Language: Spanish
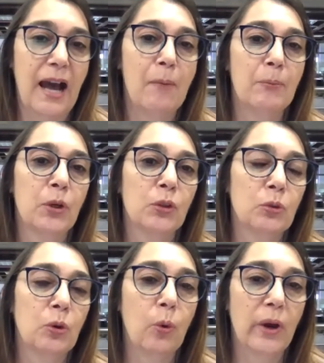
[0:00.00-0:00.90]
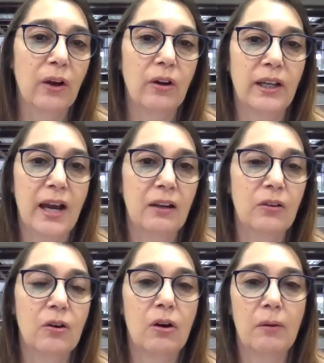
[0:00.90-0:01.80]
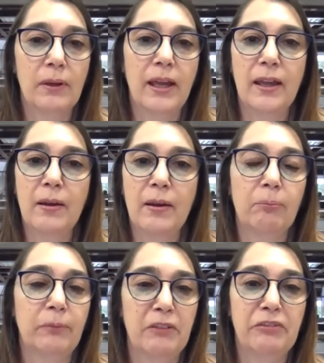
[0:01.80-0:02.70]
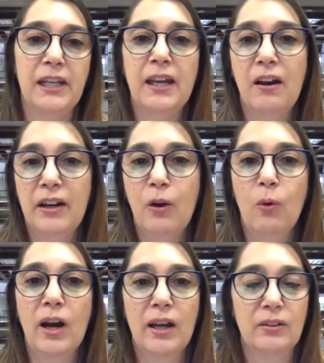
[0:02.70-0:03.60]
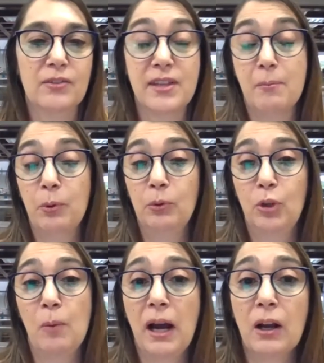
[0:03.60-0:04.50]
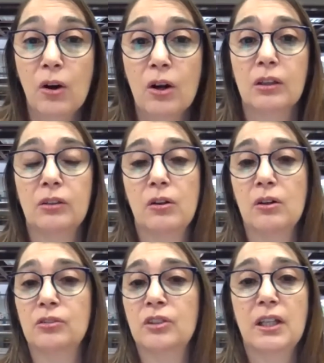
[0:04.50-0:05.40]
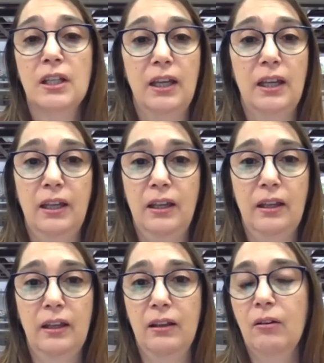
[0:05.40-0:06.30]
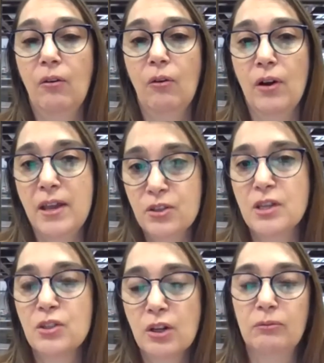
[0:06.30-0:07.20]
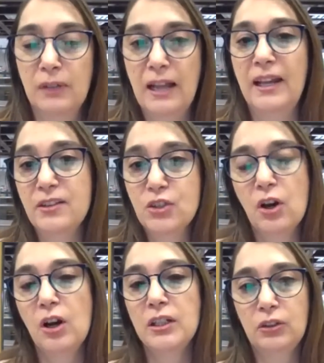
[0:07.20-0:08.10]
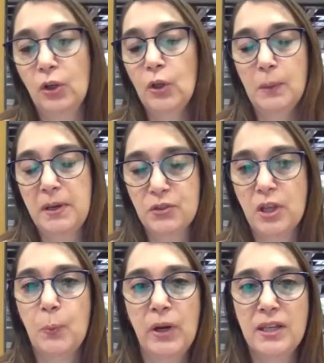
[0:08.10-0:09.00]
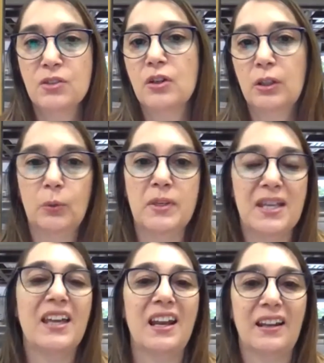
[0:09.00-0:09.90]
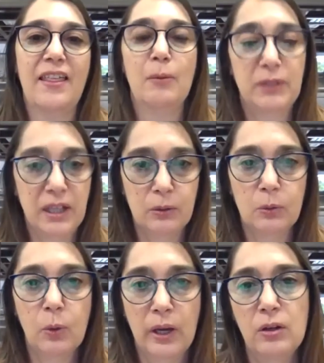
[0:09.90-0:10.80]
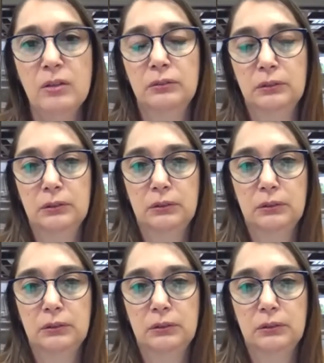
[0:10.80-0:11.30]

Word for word: ¿Cambió tu juego en algo? preferís ahora jugar, no sé, puntos más cortos. Eh, ¿Eso hizo la lesión y todo lo que pasó después hizo que tuvieses que readaptar tu juego?